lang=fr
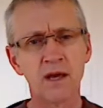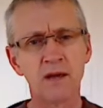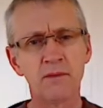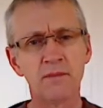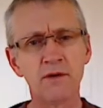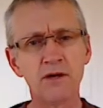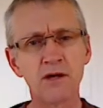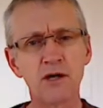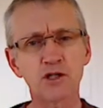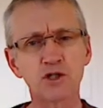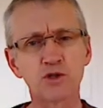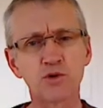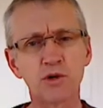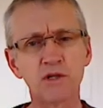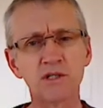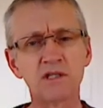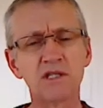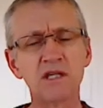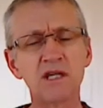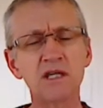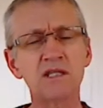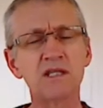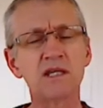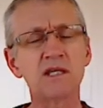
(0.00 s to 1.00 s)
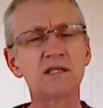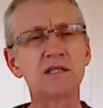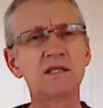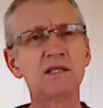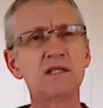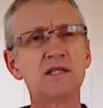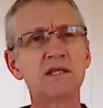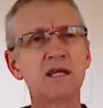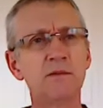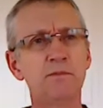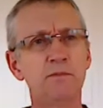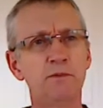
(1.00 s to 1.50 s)
Mais il a choisi ses
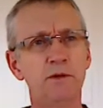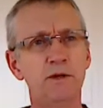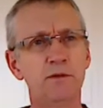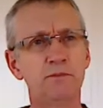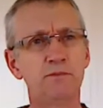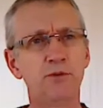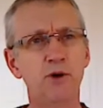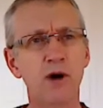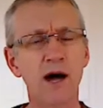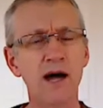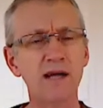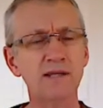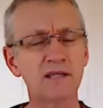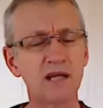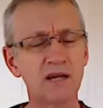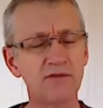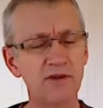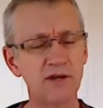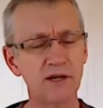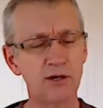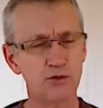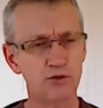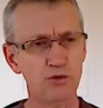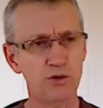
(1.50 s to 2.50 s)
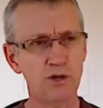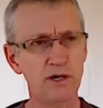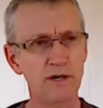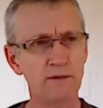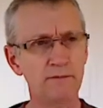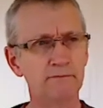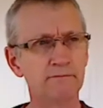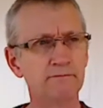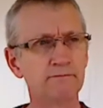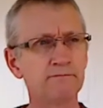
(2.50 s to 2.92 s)
disciples pour être avec lui.